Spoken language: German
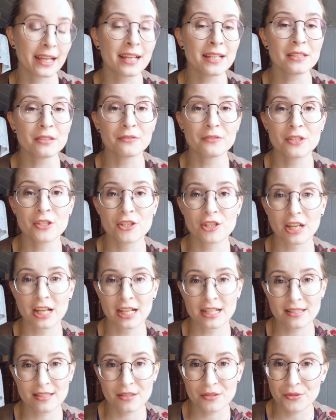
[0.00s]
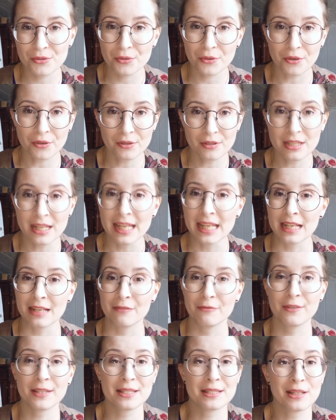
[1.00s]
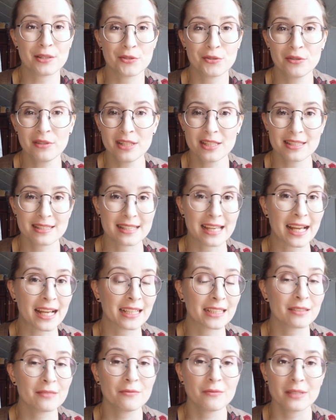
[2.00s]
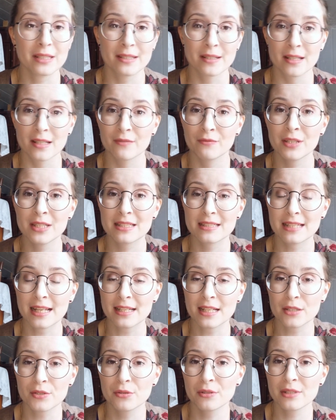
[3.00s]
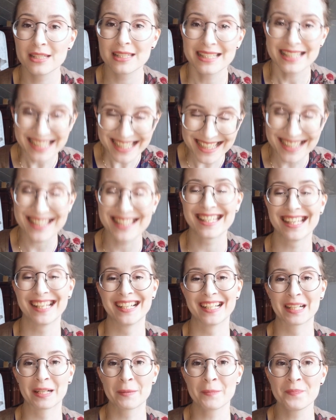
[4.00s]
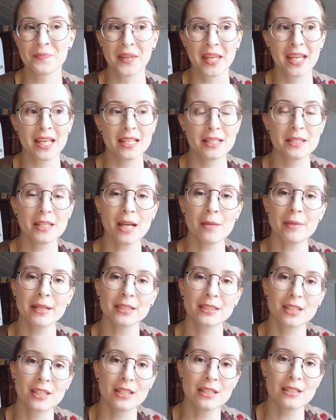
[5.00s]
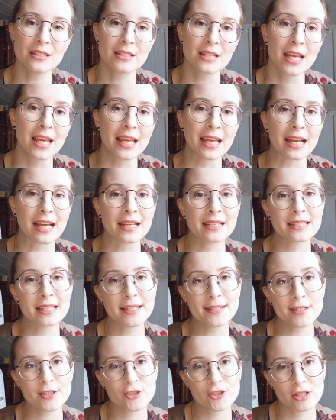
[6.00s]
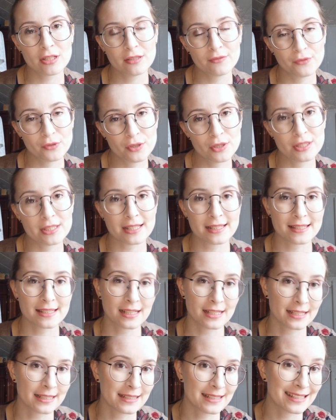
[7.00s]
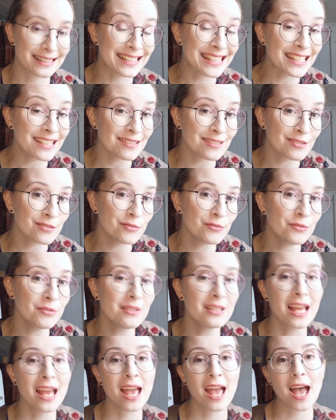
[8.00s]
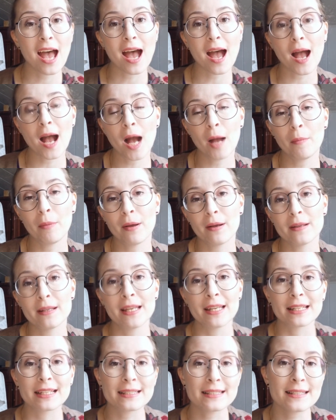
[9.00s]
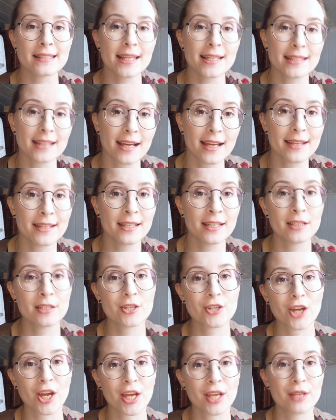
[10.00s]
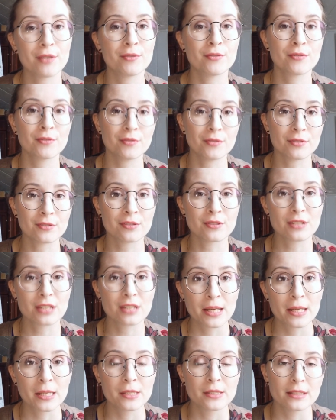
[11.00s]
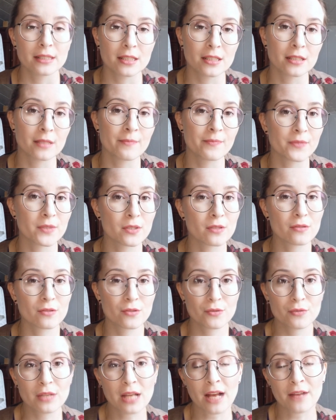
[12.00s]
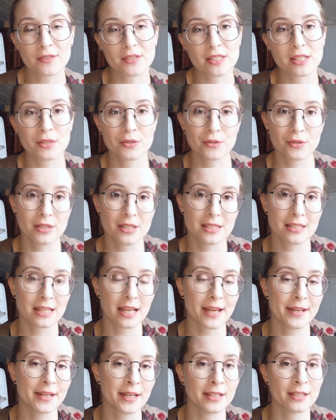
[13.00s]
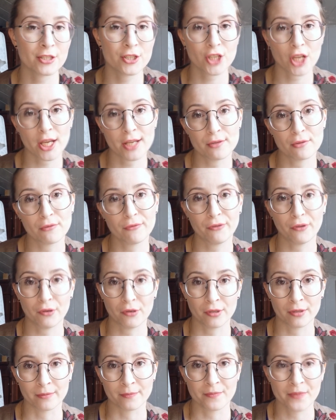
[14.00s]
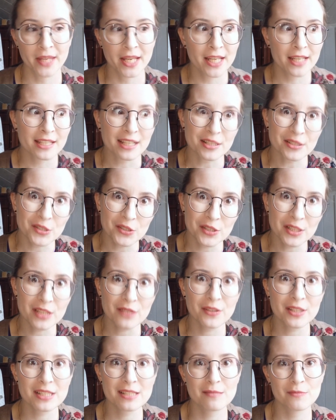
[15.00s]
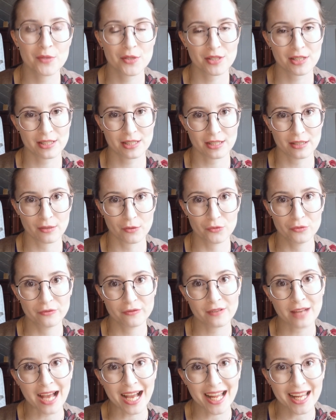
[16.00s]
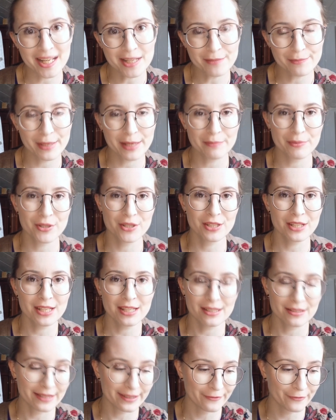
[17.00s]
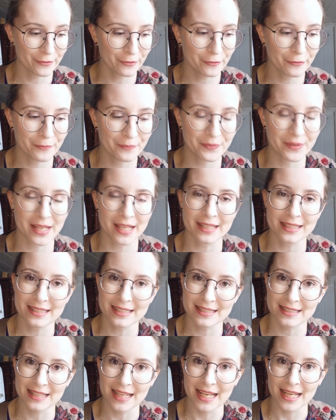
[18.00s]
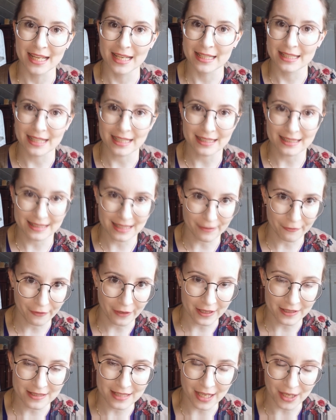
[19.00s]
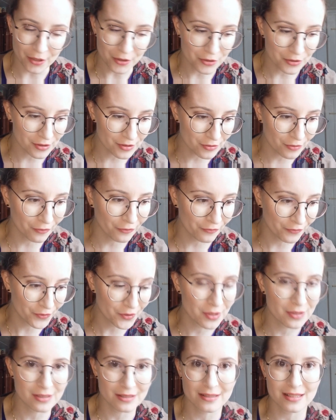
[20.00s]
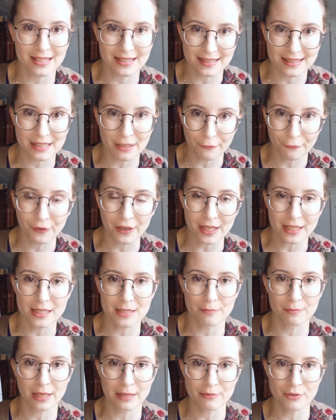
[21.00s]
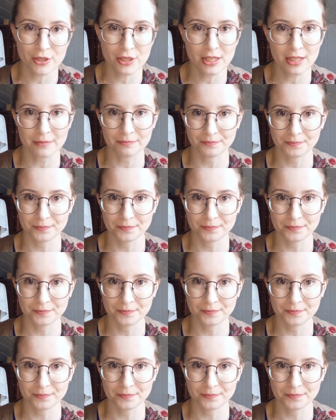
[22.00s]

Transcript: auf die Straße zurollt, wird natürlich sagen, wird dann natürlich nicht sagen, ja, mein Kind, an deiner Stelle würde ich das ja jetzt nicht tun, aber das ist ja deine Entscheidung und ähm, du darfst natürlich deiner Entscheidung folgen. Natürlich wird die Mutter dann rufen, halt, bleib stehen, da, du, da ist, da, da fahren die Autos, du das ist gefährlich, bleib stehen.